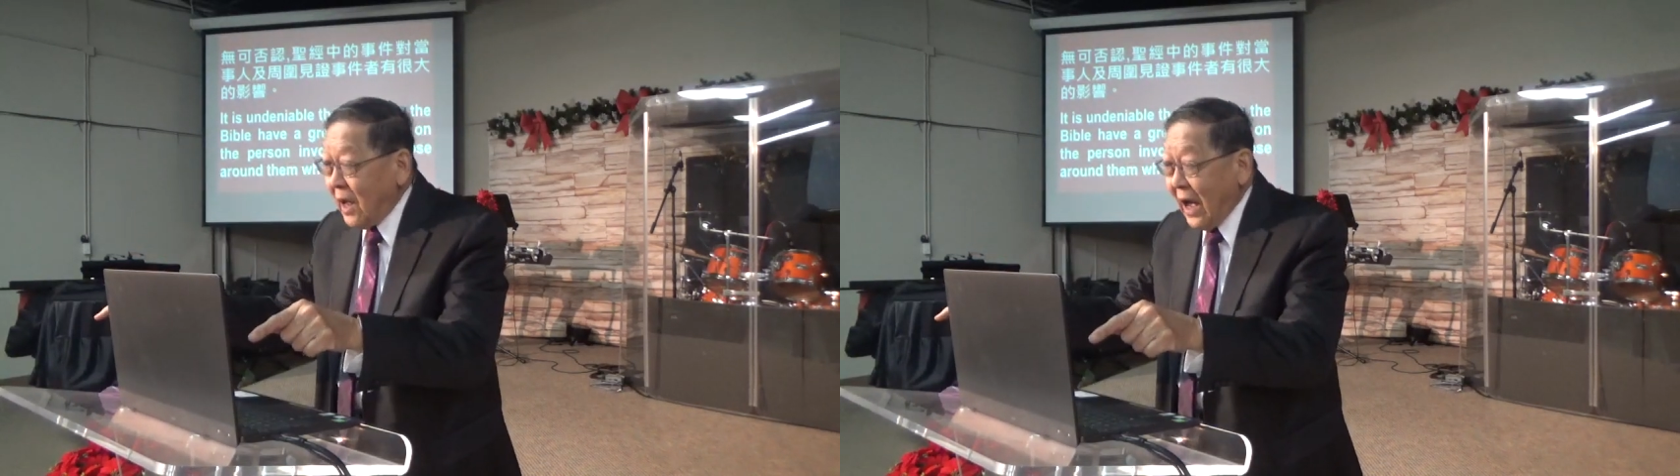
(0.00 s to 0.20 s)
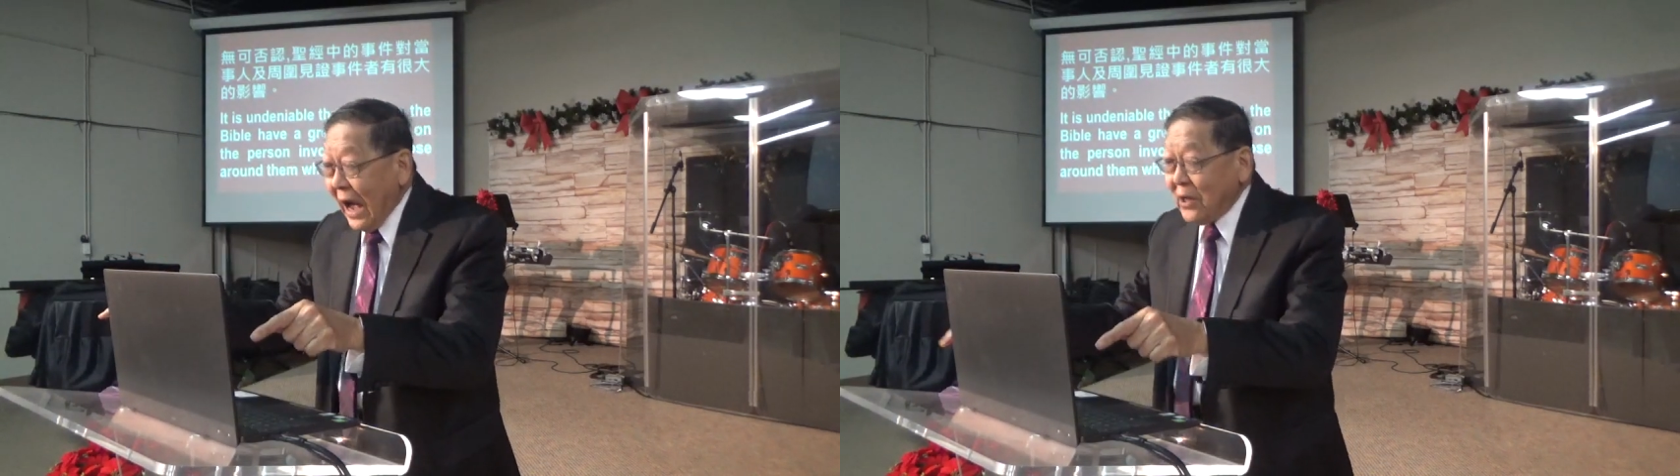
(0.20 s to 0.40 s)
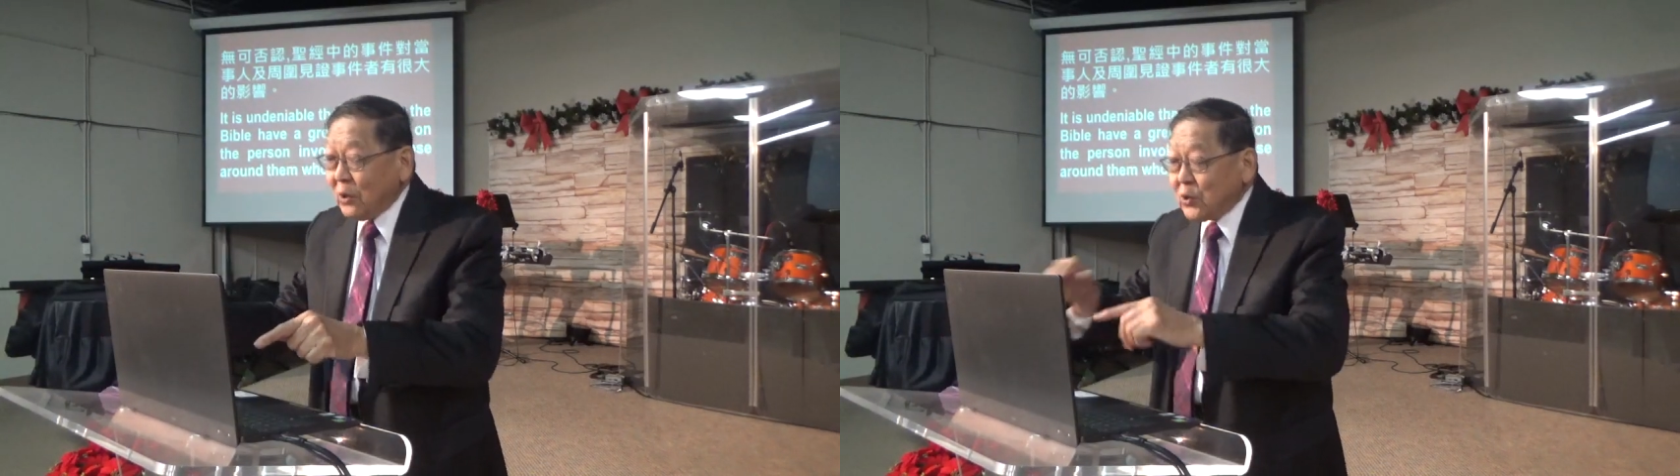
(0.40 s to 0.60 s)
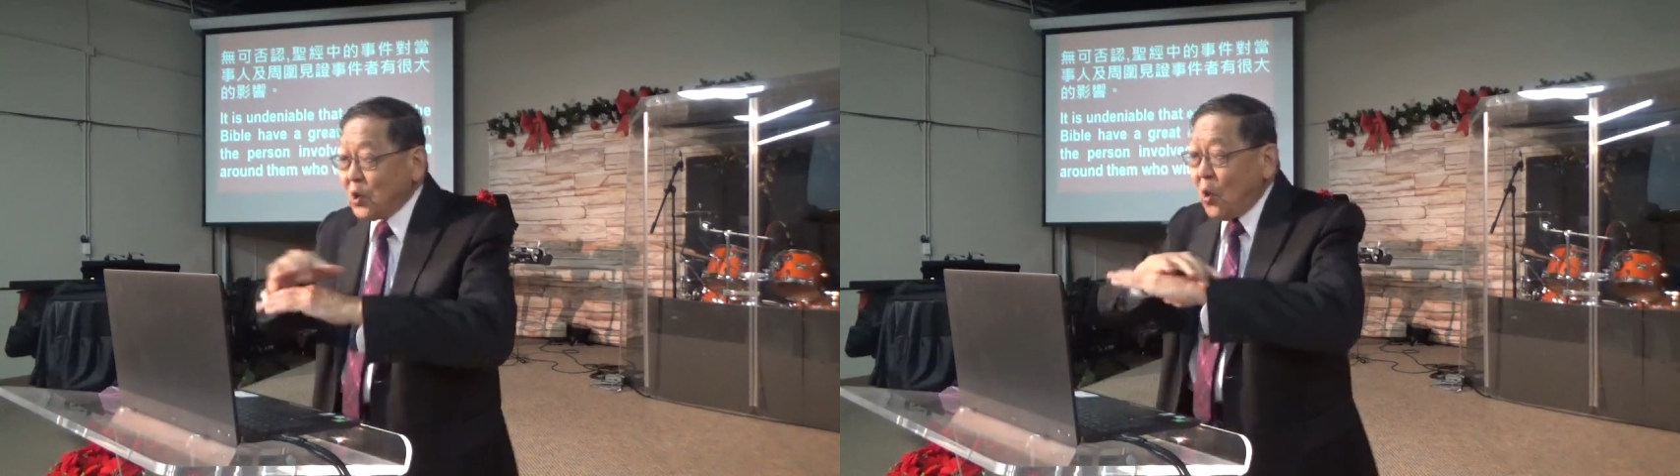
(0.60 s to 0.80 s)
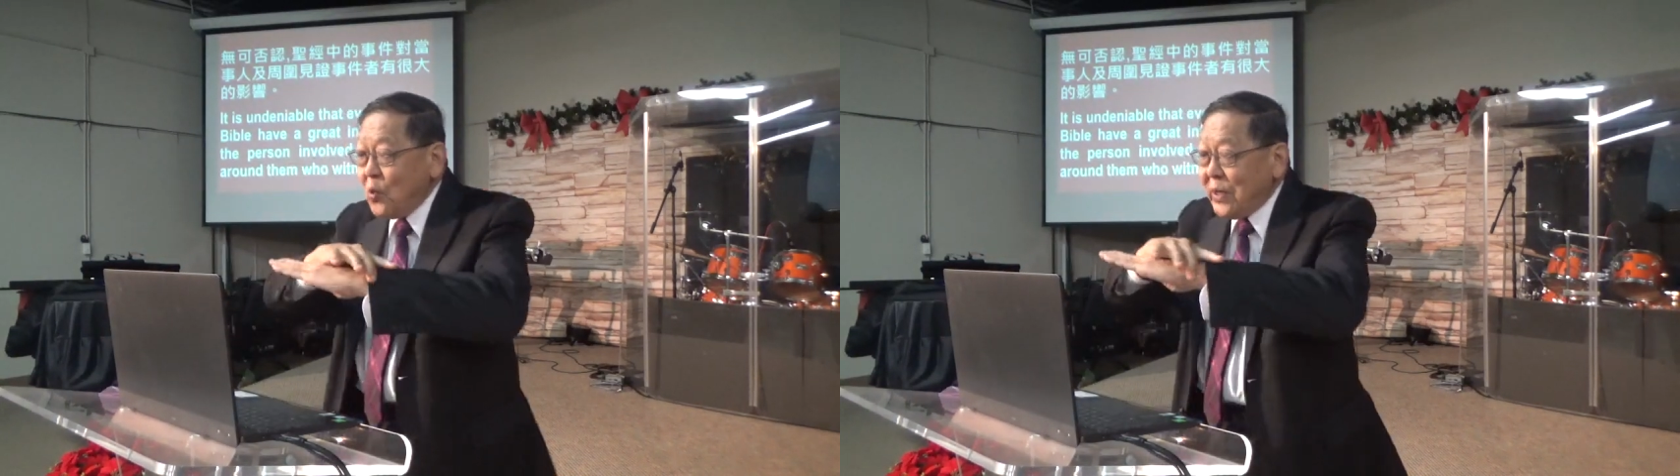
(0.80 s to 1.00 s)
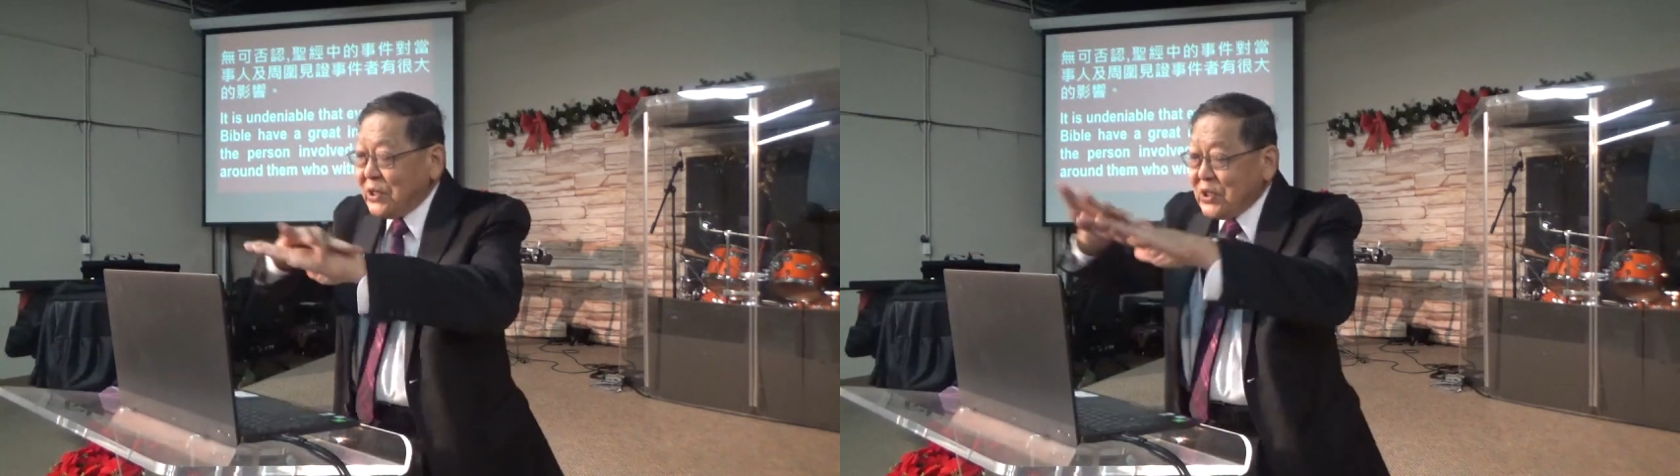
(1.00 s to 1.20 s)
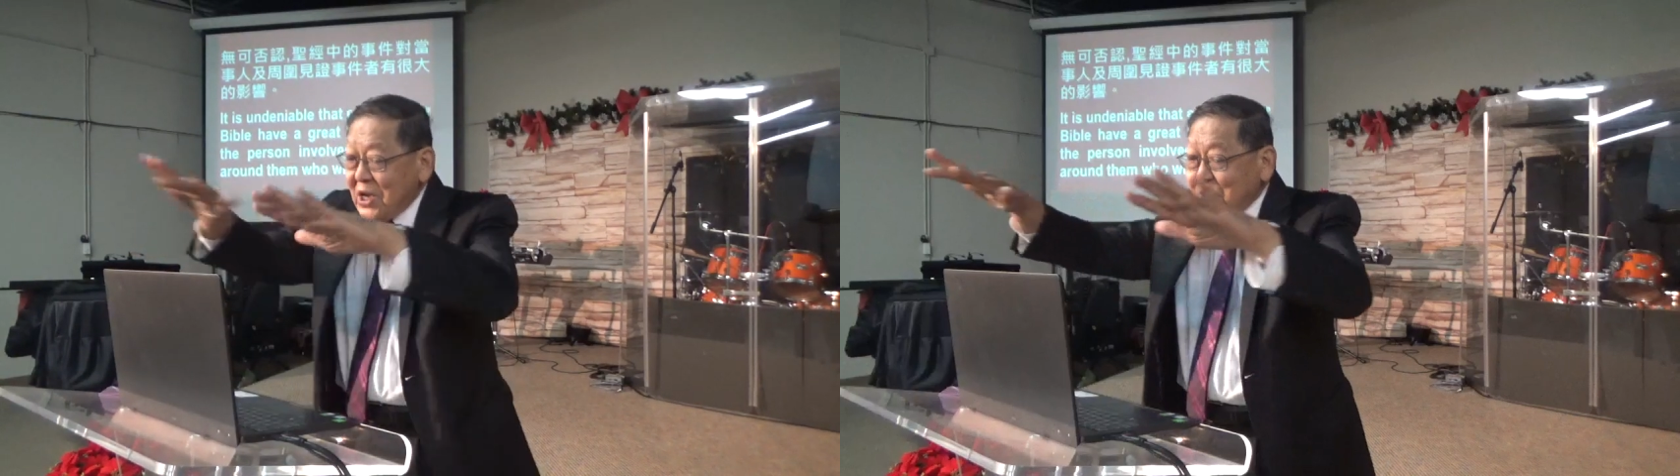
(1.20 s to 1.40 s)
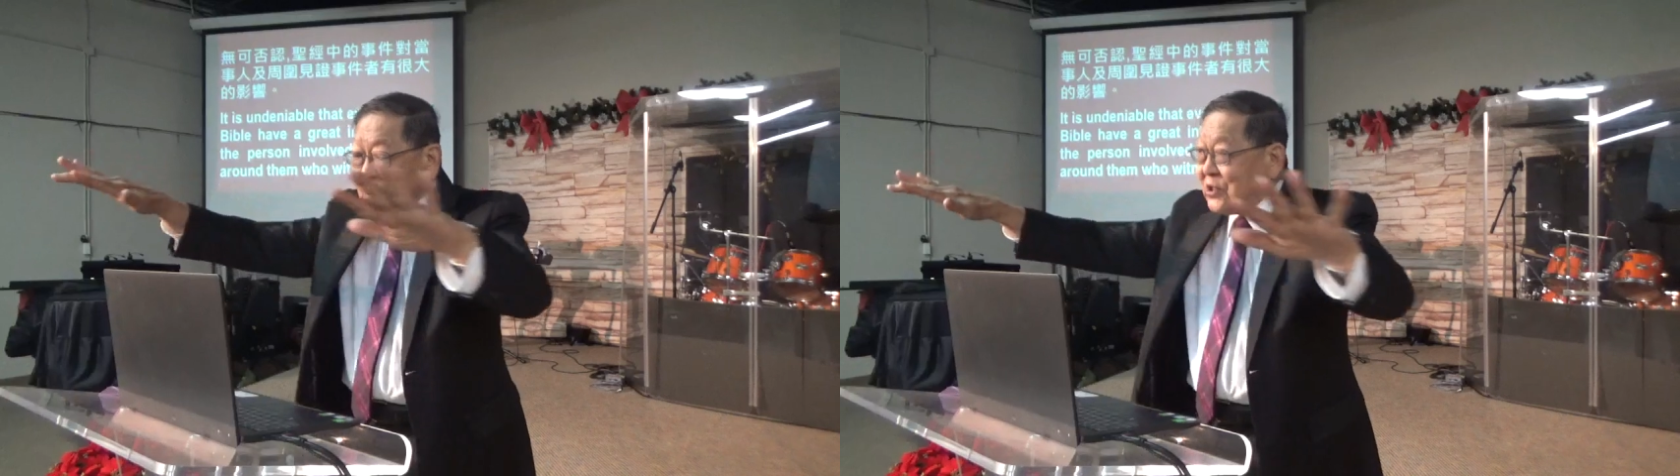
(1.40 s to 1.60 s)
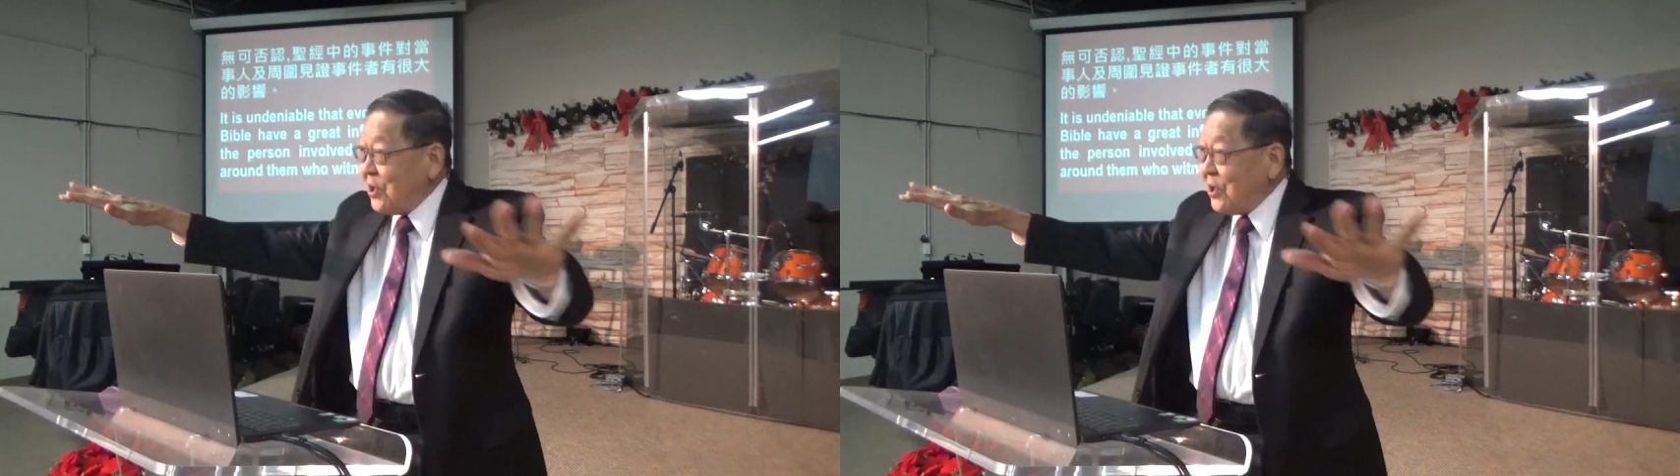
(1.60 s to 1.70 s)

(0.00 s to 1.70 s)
还有周围见证